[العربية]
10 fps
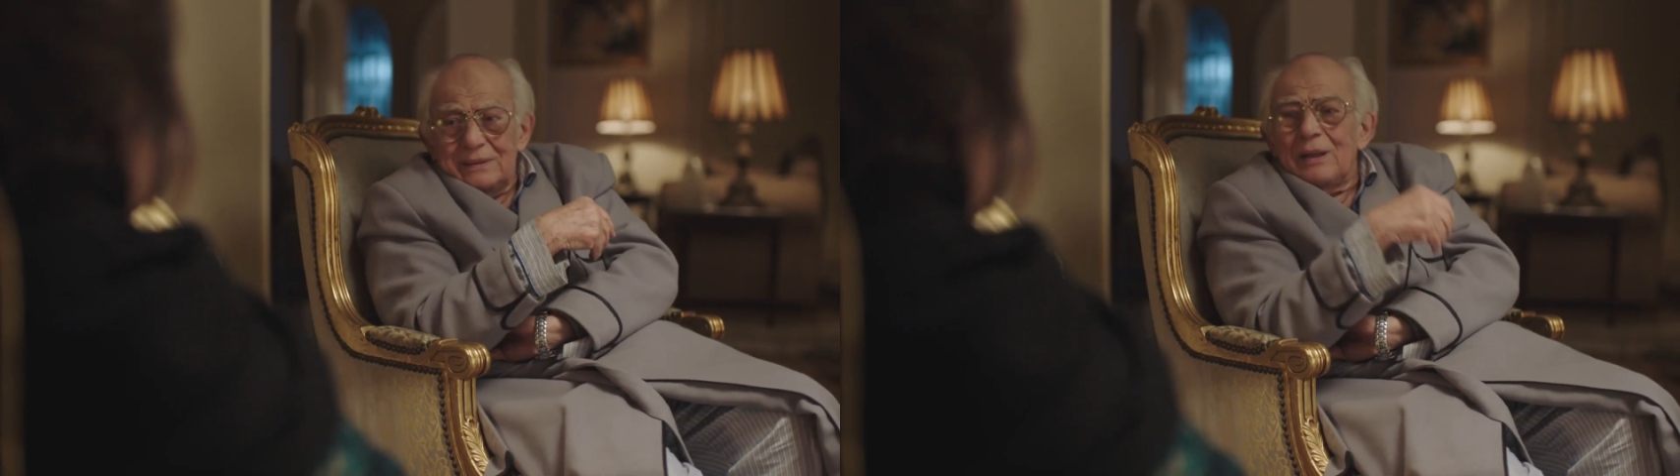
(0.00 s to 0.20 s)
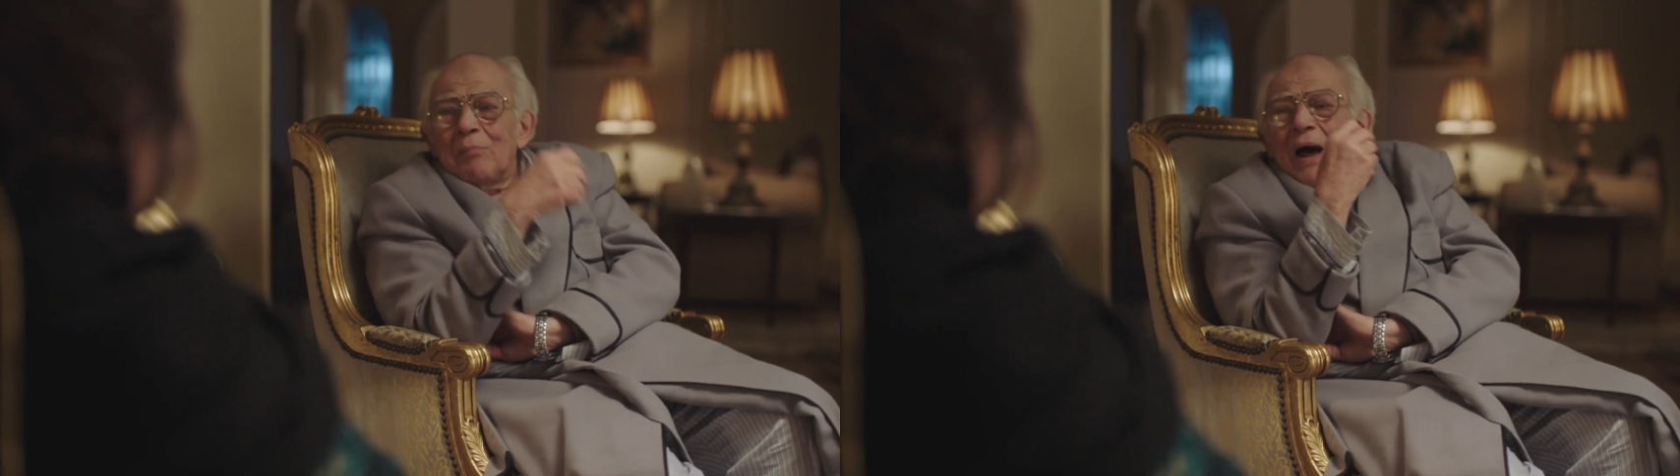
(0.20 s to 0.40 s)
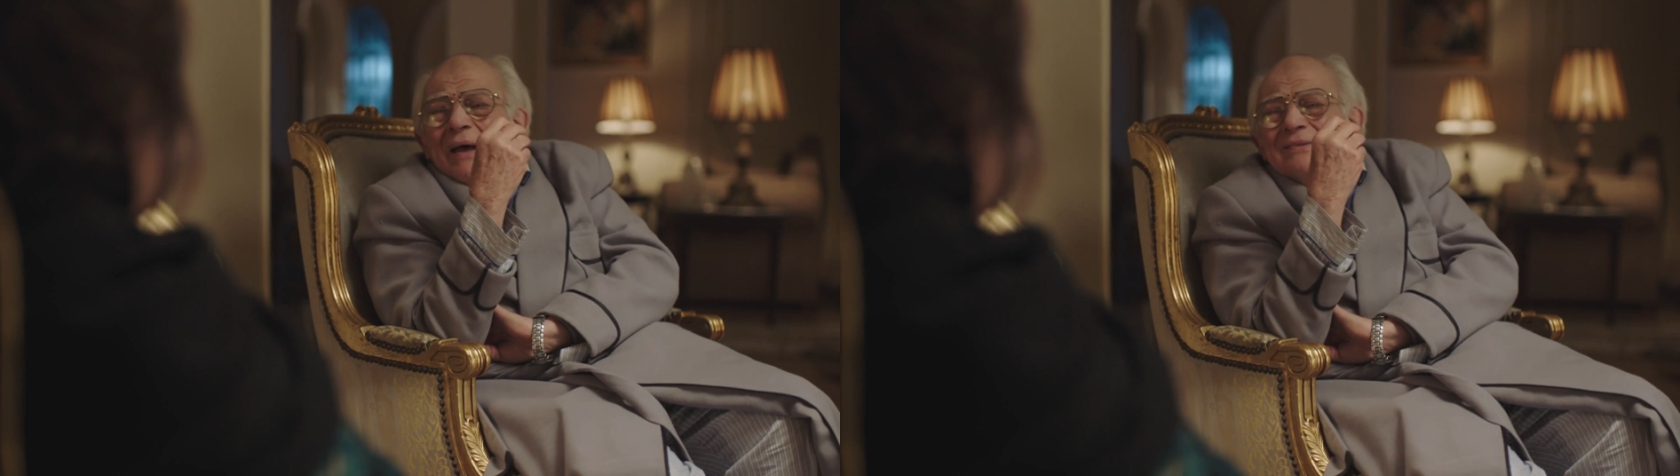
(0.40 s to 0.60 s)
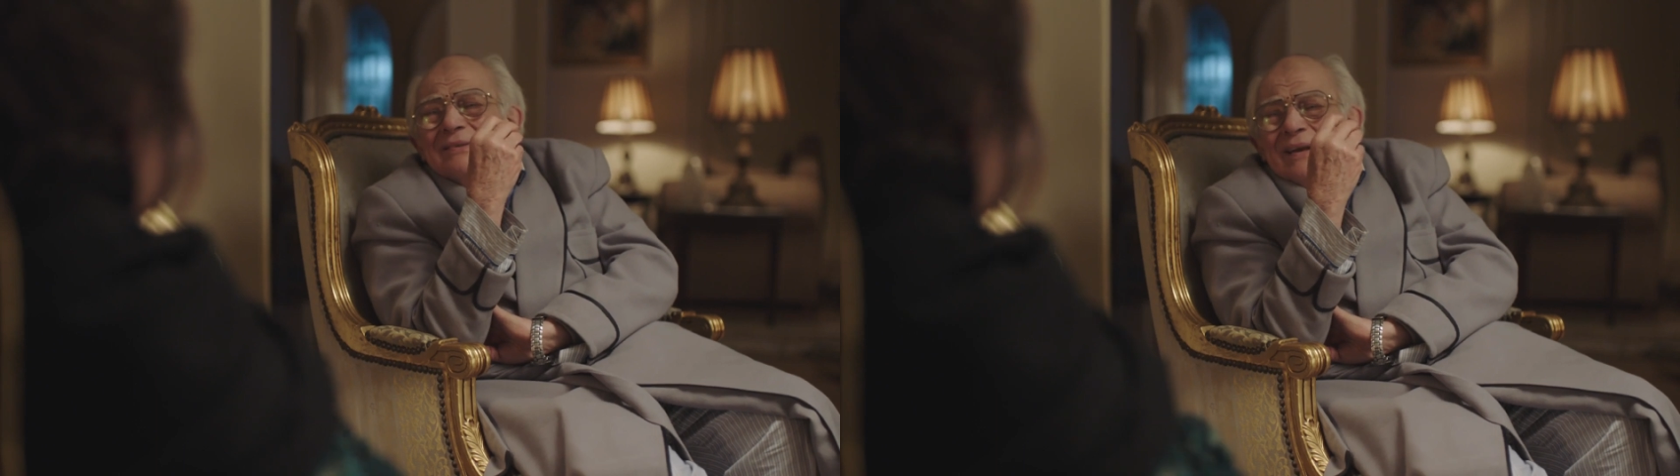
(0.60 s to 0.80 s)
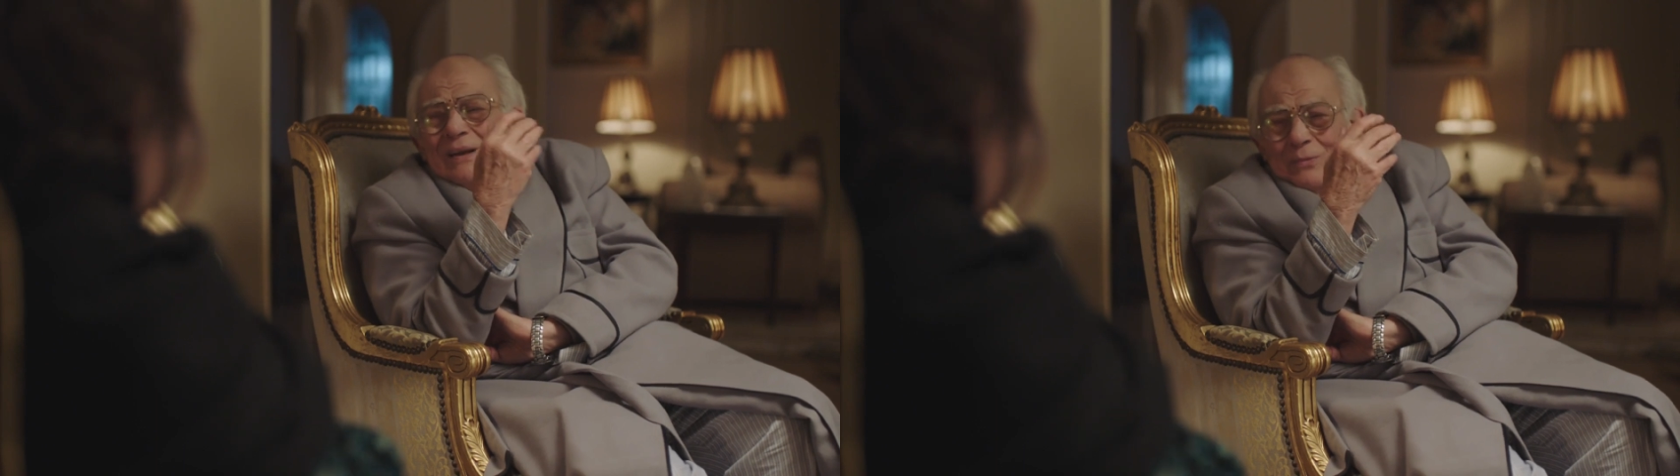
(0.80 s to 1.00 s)
لما حظي
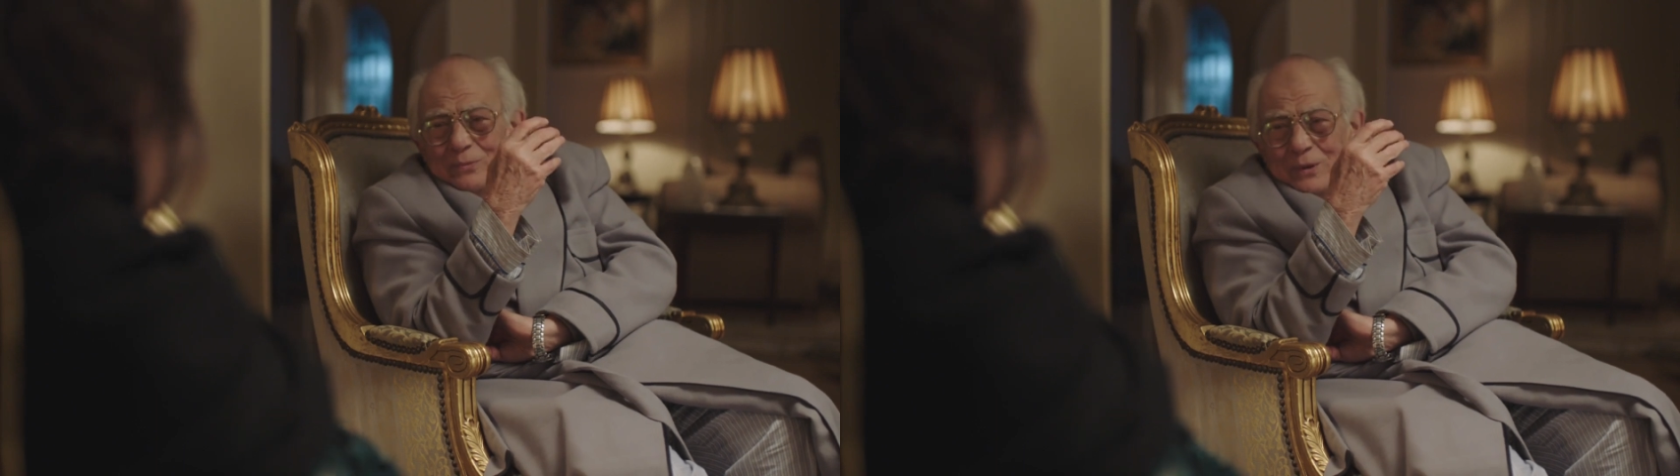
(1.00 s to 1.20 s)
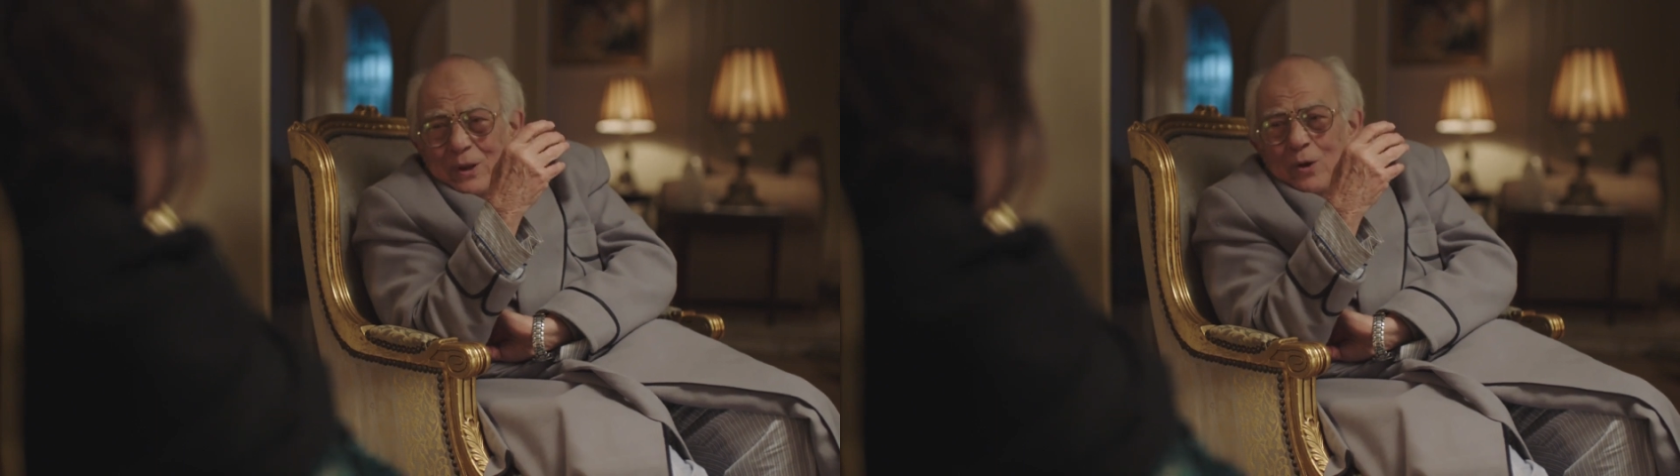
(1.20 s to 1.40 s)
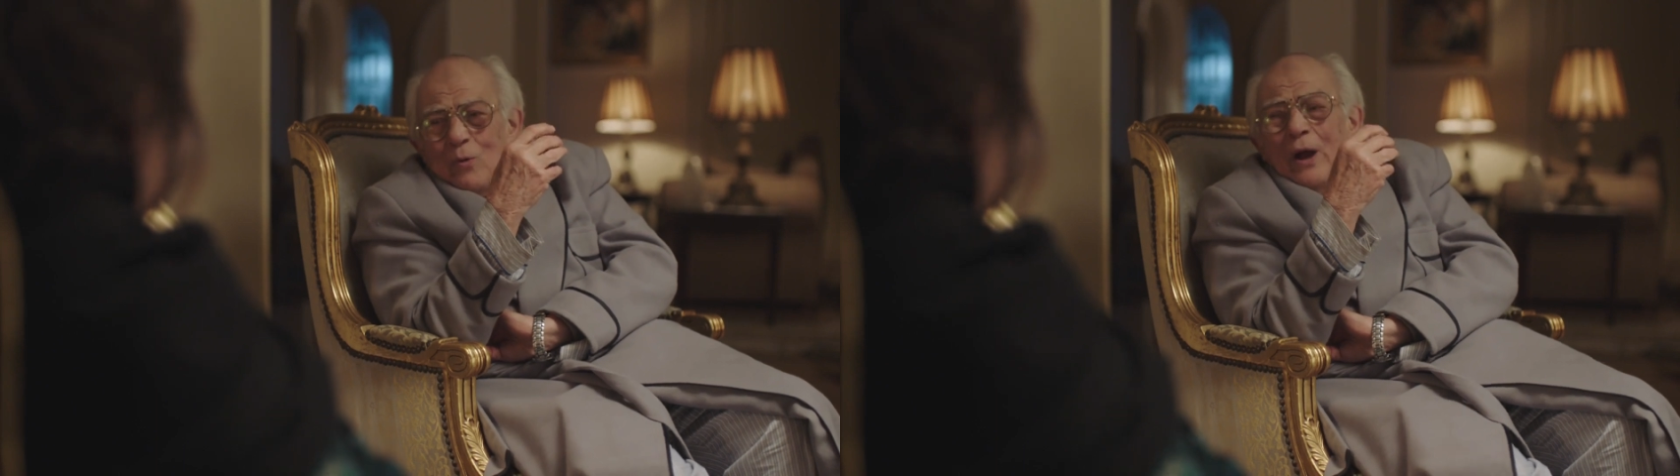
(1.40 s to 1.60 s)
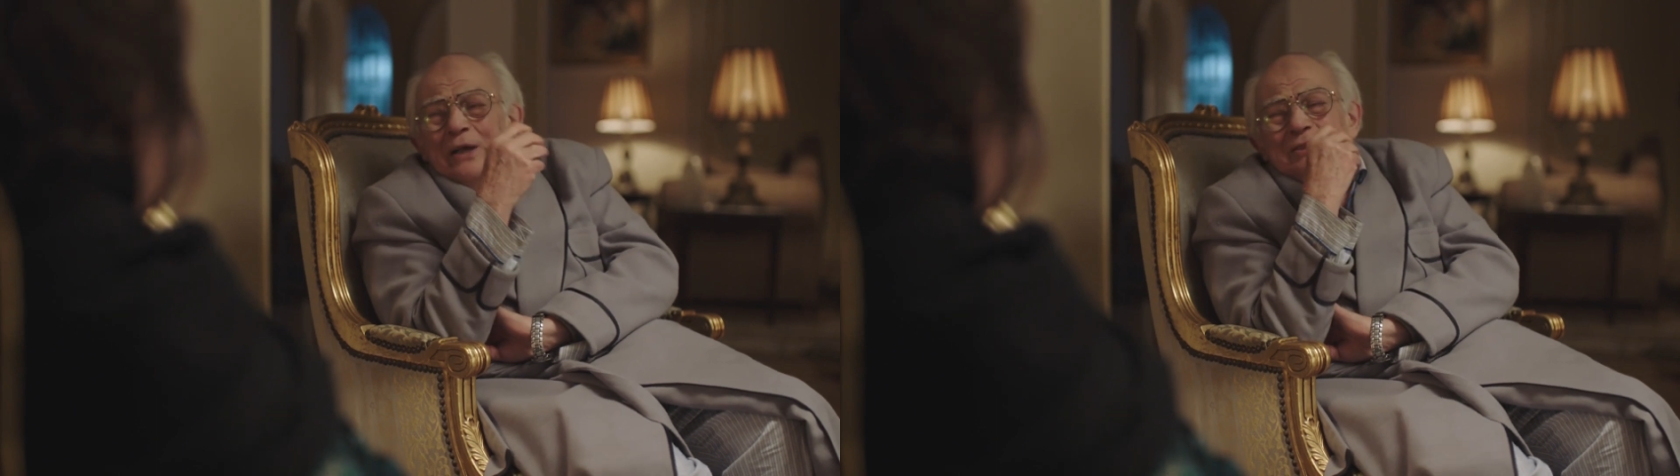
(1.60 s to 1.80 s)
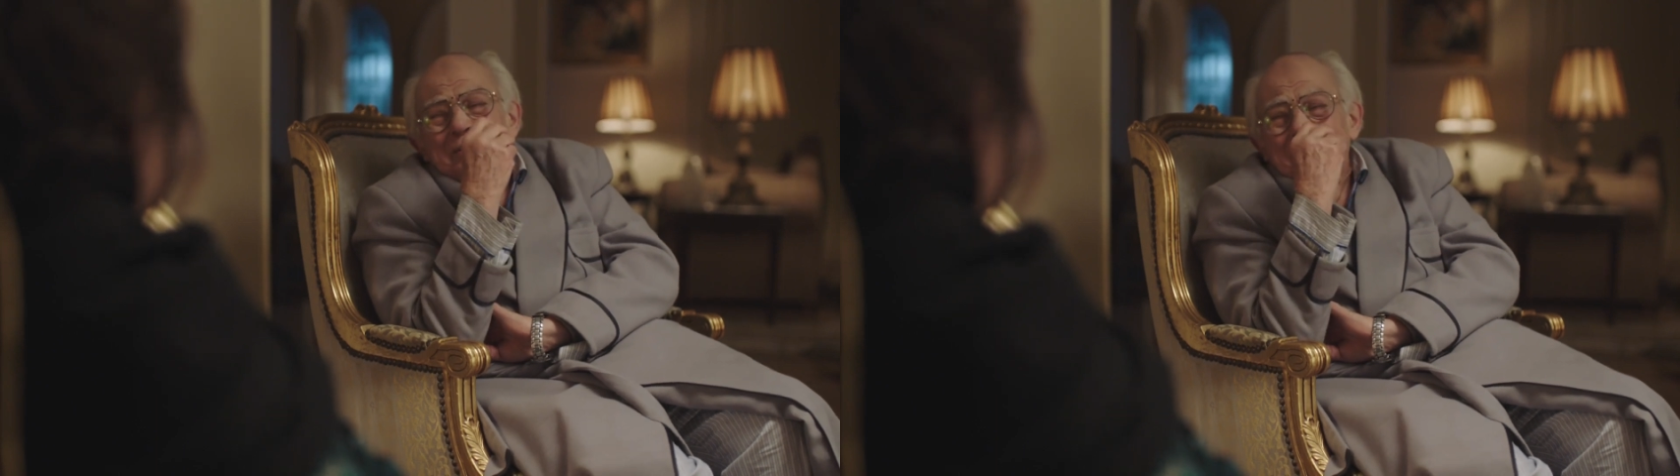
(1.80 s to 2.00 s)
حلو
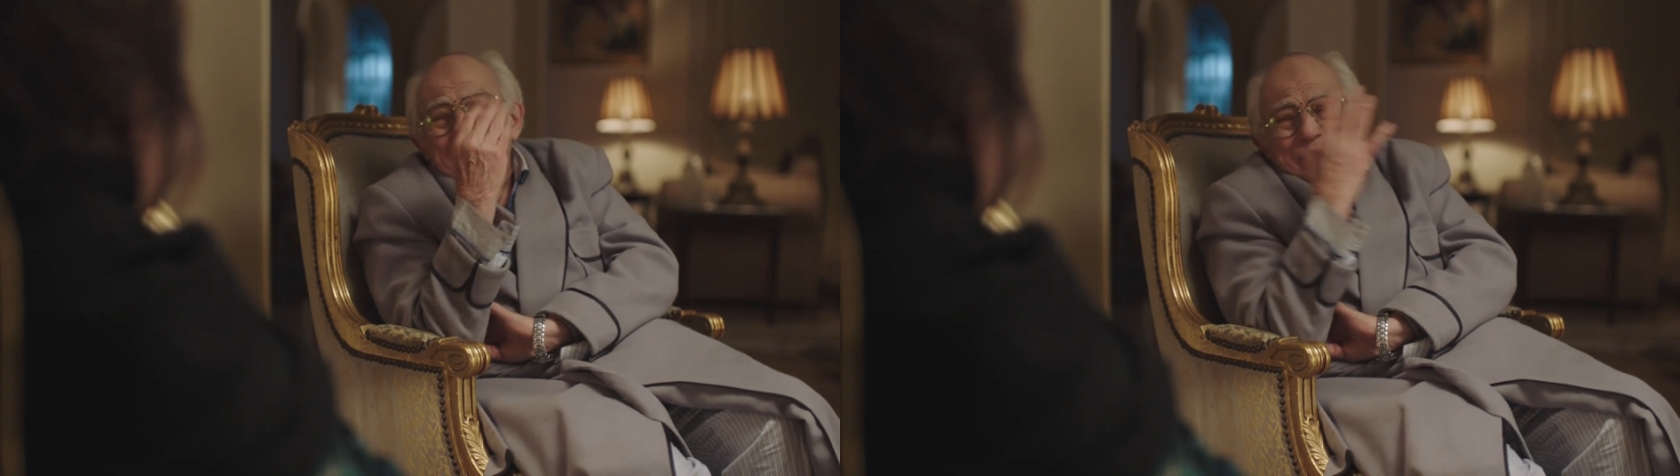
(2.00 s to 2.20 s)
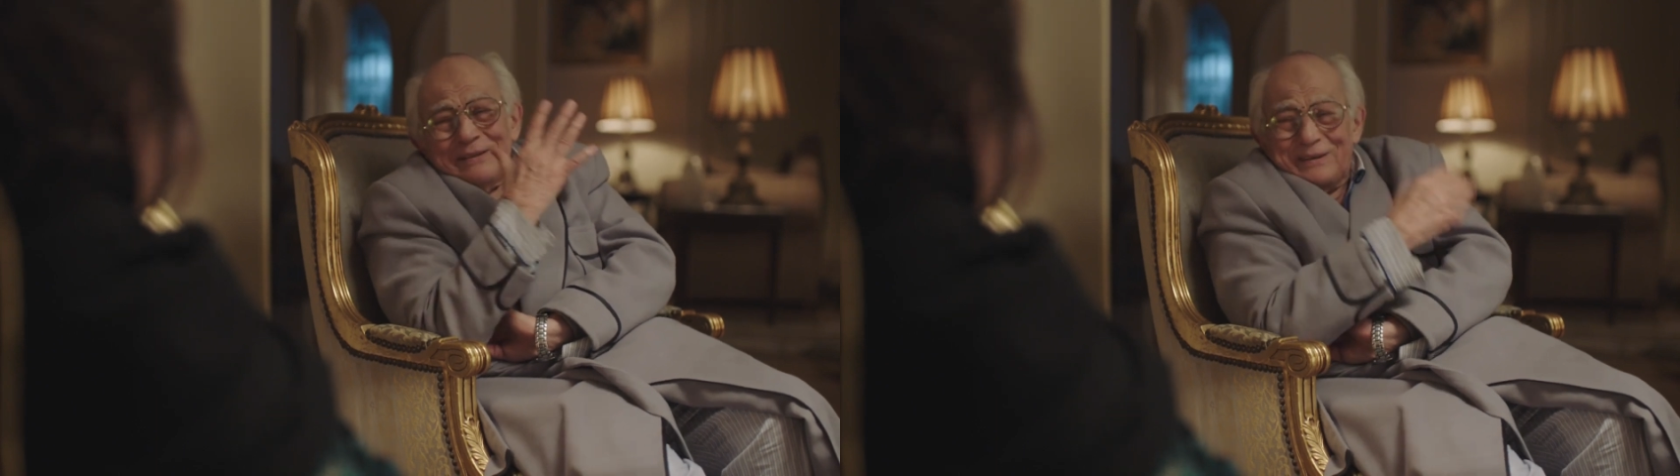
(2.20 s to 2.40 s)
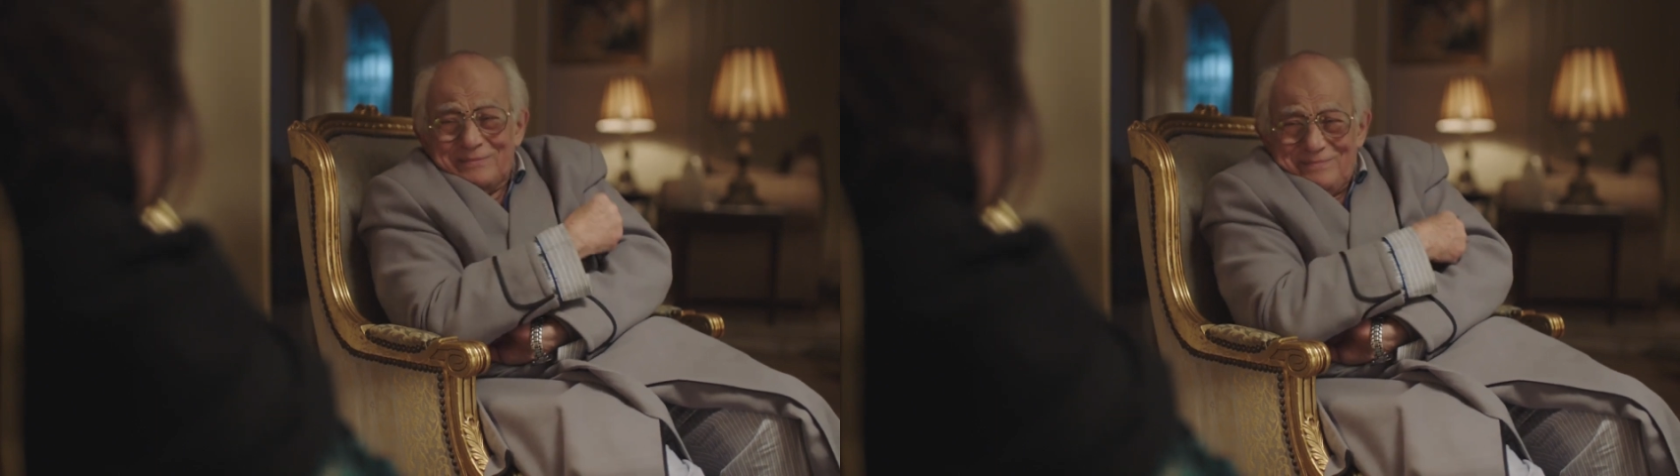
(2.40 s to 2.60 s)
وحشني من ايه ده